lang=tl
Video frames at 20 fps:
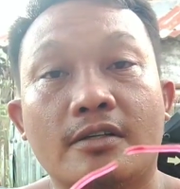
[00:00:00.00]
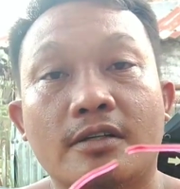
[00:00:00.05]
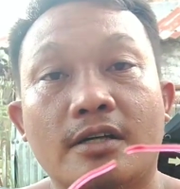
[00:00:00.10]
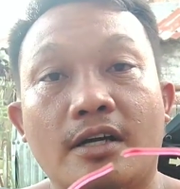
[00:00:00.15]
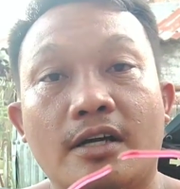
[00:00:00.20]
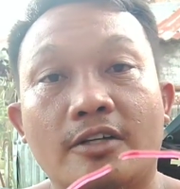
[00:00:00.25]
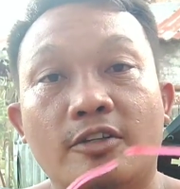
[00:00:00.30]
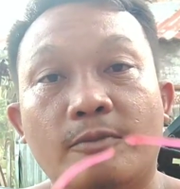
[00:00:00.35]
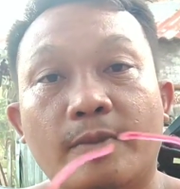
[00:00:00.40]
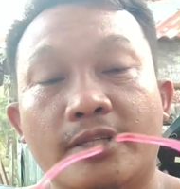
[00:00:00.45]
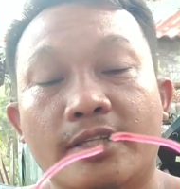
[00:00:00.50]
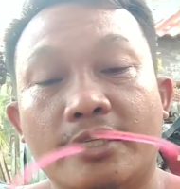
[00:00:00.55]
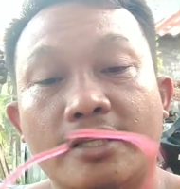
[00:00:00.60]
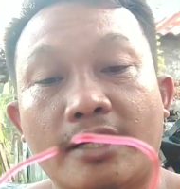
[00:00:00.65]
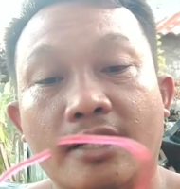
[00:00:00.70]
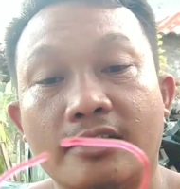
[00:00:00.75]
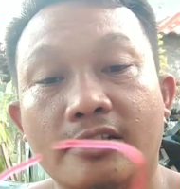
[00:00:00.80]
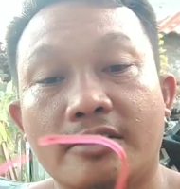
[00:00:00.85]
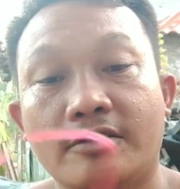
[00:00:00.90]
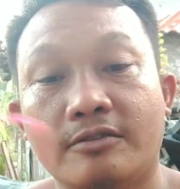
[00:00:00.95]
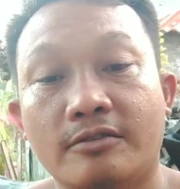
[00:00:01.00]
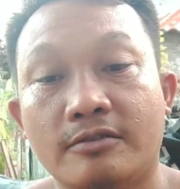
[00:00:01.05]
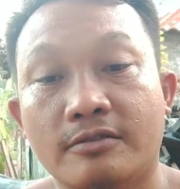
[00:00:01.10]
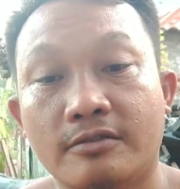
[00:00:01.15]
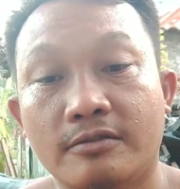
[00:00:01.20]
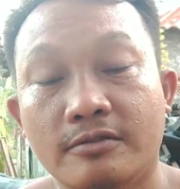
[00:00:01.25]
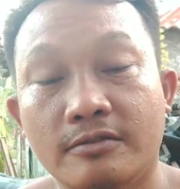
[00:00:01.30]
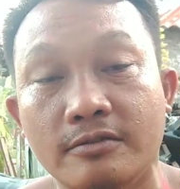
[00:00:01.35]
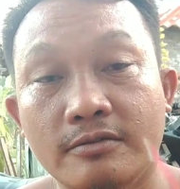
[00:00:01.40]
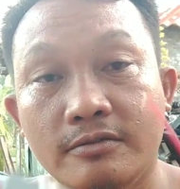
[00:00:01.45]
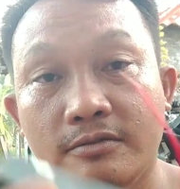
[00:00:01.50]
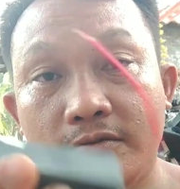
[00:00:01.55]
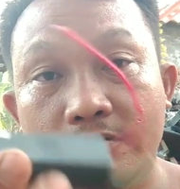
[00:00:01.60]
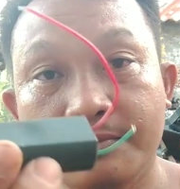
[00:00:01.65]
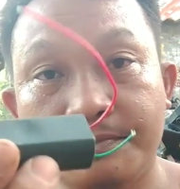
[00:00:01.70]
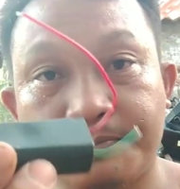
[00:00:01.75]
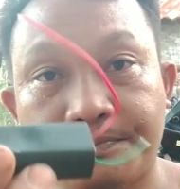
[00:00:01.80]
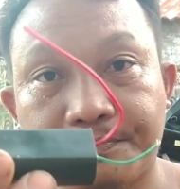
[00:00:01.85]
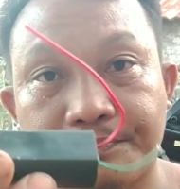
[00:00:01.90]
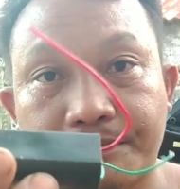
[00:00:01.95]
uh, ah, dumating na kasi yung
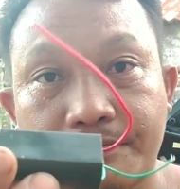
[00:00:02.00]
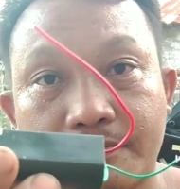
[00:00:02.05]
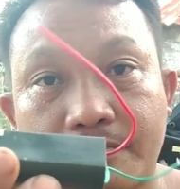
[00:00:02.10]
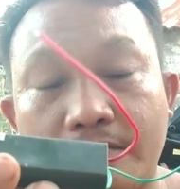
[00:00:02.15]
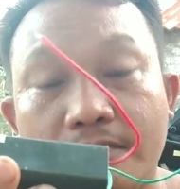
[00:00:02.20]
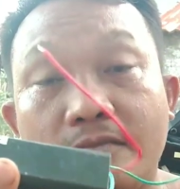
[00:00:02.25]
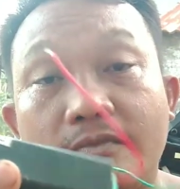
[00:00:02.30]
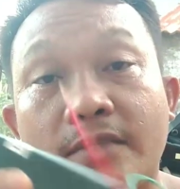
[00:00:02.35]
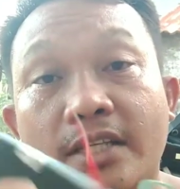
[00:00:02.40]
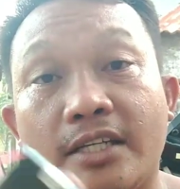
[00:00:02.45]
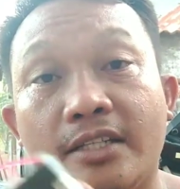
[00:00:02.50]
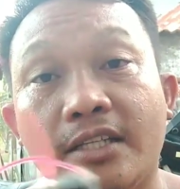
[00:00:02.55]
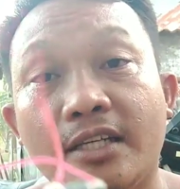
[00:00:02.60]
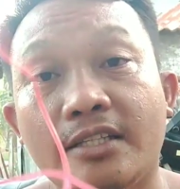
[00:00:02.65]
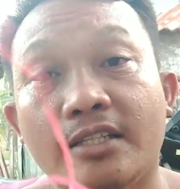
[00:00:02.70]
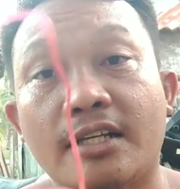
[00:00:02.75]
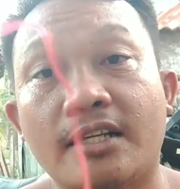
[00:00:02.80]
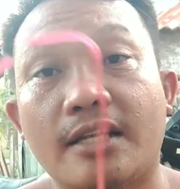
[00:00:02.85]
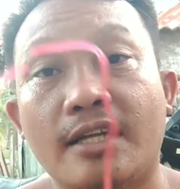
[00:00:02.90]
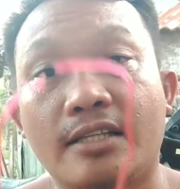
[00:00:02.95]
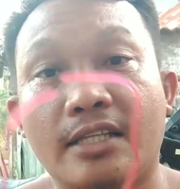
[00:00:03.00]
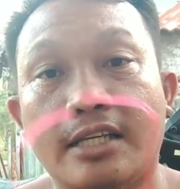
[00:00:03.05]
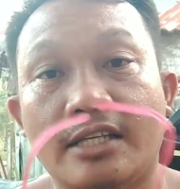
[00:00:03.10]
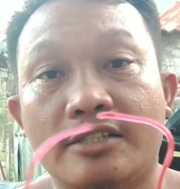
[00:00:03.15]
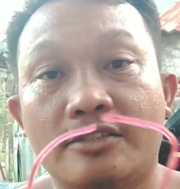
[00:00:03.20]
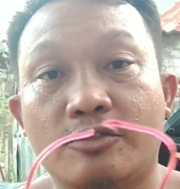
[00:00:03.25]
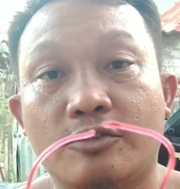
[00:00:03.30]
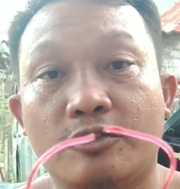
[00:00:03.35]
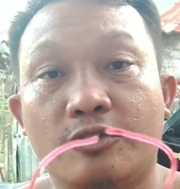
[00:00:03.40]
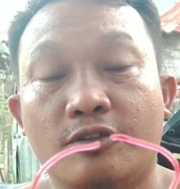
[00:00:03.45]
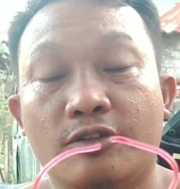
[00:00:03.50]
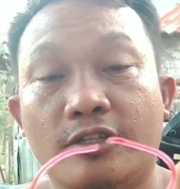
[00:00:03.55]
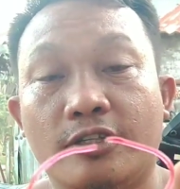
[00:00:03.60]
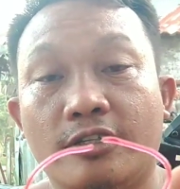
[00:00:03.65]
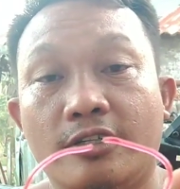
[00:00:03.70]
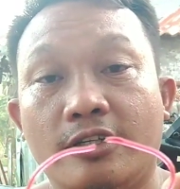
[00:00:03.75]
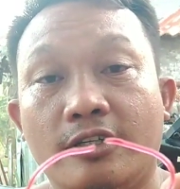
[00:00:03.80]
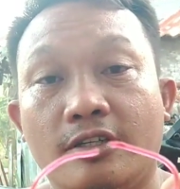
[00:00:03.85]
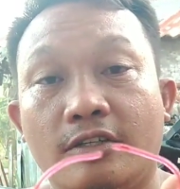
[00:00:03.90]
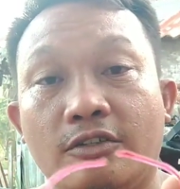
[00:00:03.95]
igniter natin so yun,
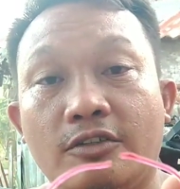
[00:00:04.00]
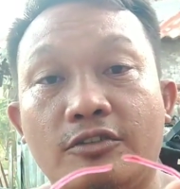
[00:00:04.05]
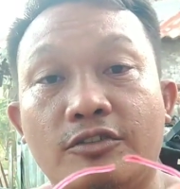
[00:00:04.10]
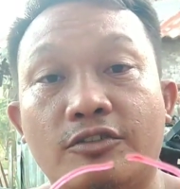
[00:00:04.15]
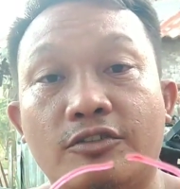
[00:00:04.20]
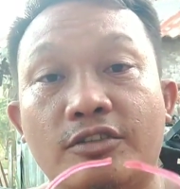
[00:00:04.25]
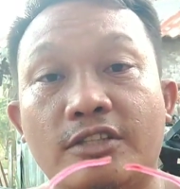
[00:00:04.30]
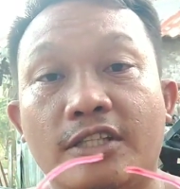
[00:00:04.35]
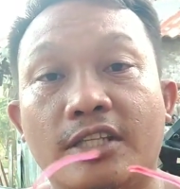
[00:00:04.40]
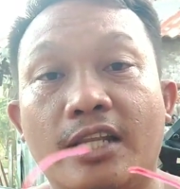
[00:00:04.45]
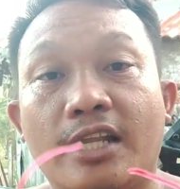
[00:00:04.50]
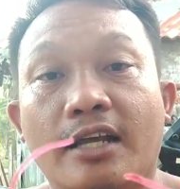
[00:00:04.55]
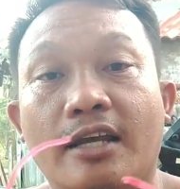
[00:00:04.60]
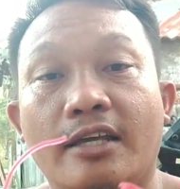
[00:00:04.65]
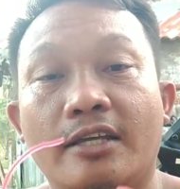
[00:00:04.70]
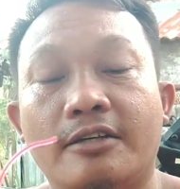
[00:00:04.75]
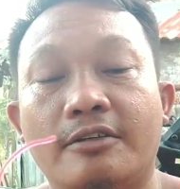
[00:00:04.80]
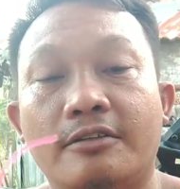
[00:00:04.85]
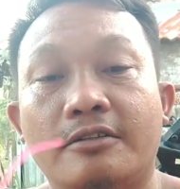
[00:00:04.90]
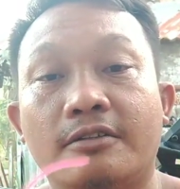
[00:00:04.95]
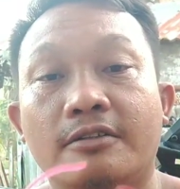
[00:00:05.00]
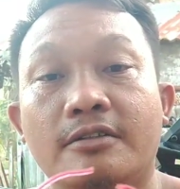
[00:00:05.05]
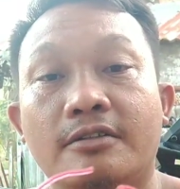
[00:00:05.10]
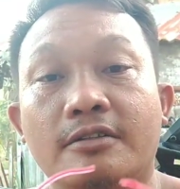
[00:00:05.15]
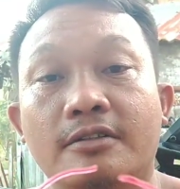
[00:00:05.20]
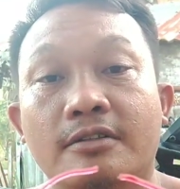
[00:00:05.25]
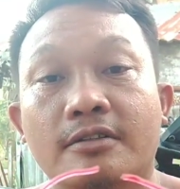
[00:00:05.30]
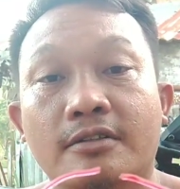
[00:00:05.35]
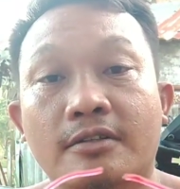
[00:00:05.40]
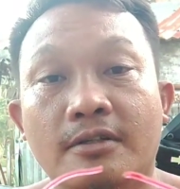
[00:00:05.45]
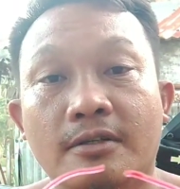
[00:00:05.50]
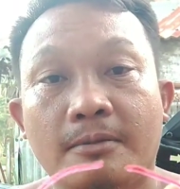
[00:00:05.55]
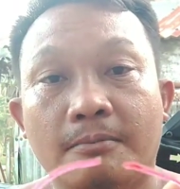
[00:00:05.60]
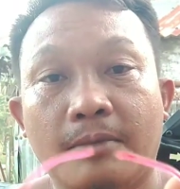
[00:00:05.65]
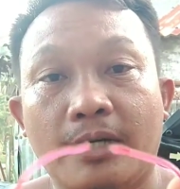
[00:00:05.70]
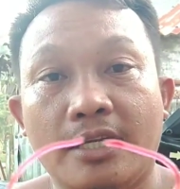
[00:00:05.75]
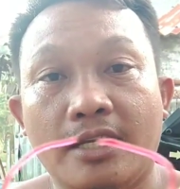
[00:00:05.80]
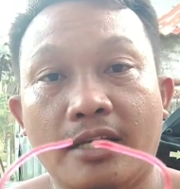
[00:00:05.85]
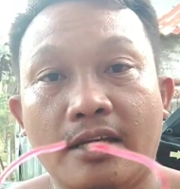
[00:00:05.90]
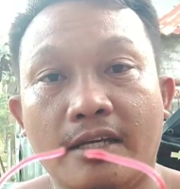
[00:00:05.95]
yung nilagay ko
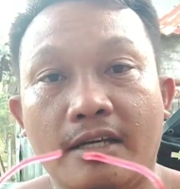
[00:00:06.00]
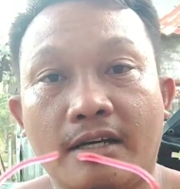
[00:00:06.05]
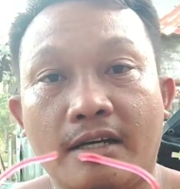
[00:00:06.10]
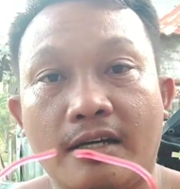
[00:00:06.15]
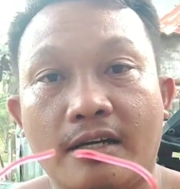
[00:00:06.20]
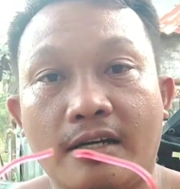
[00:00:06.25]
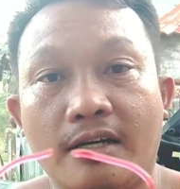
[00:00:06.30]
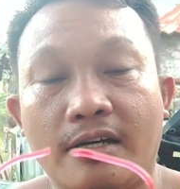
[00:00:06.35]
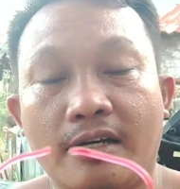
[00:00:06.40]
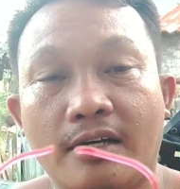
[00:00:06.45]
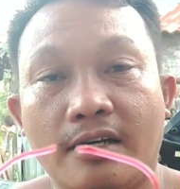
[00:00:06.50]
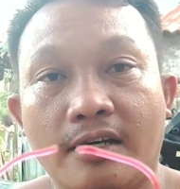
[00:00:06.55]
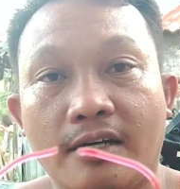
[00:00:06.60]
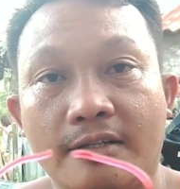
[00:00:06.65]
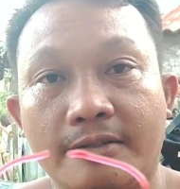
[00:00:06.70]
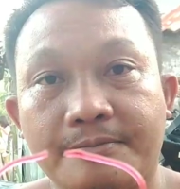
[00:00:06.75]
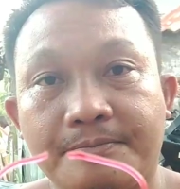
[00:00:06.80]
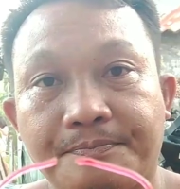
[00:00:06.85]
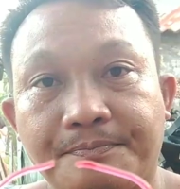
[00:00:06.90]
bali uh, ah,